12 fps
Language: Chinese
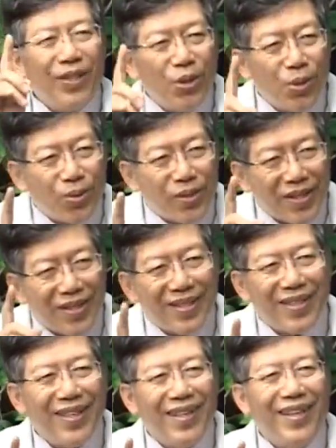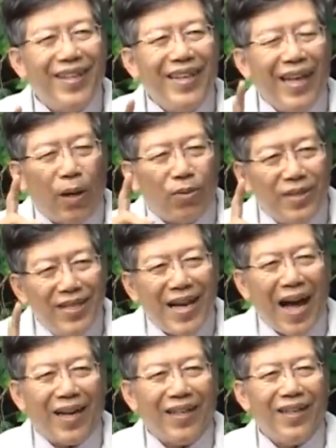就是要
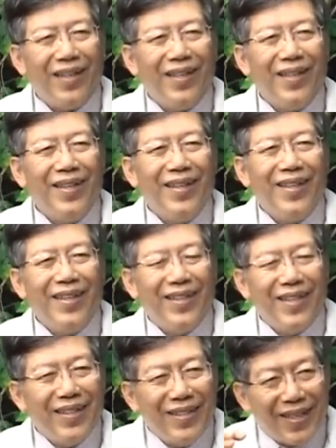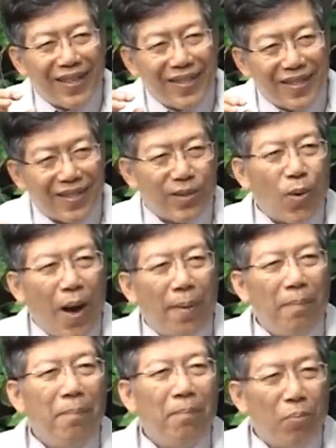让这个脂肪
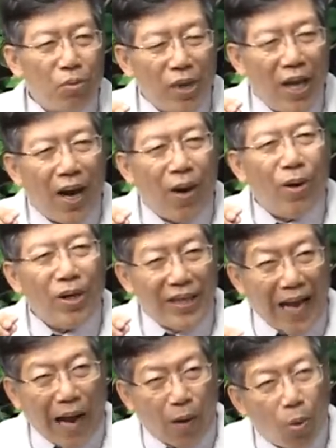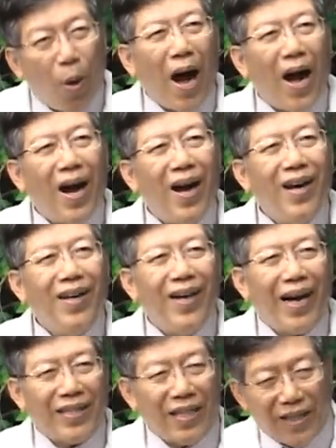不要氧化
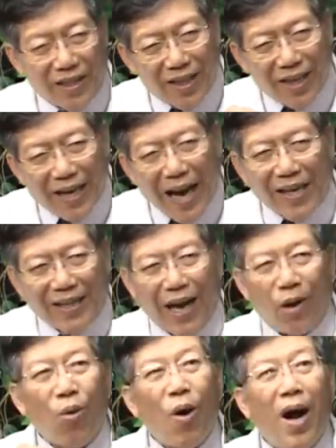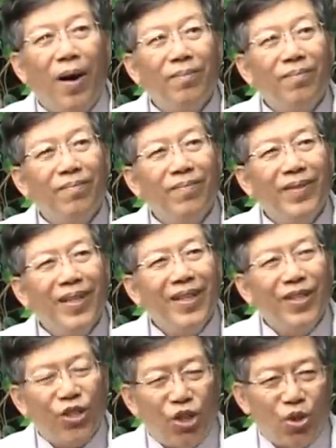啊，这个抗氧化。
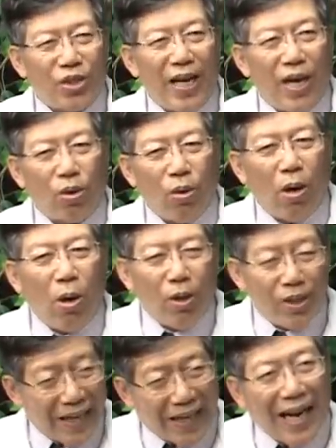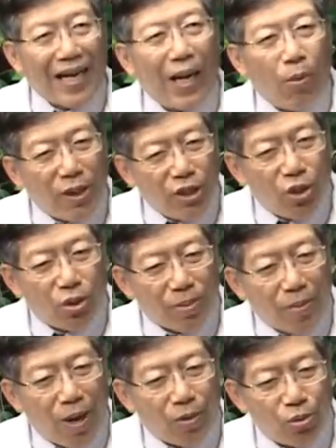所以做解验工哦，加抗氧化剂有
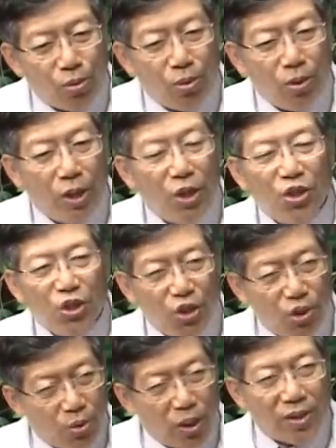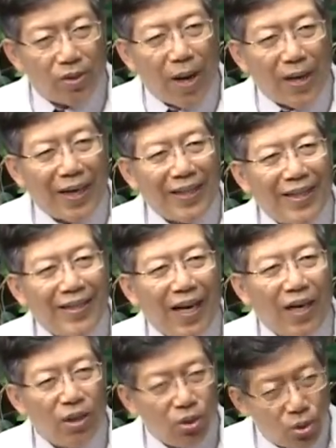什么好处？对脂肪肝来
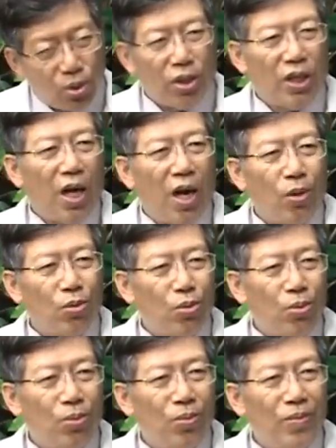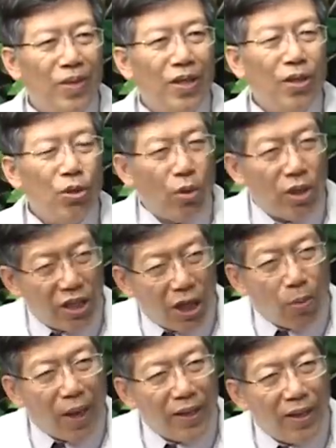讲就是一个好处，对血
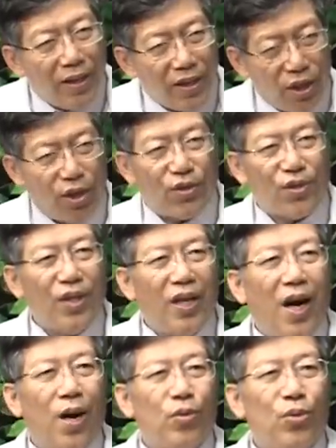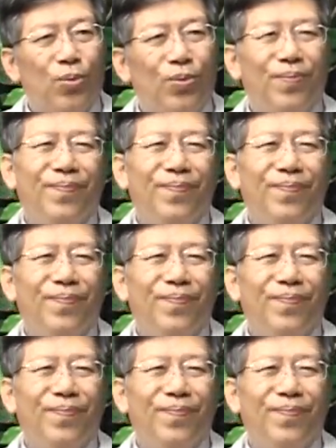管也是一个好处。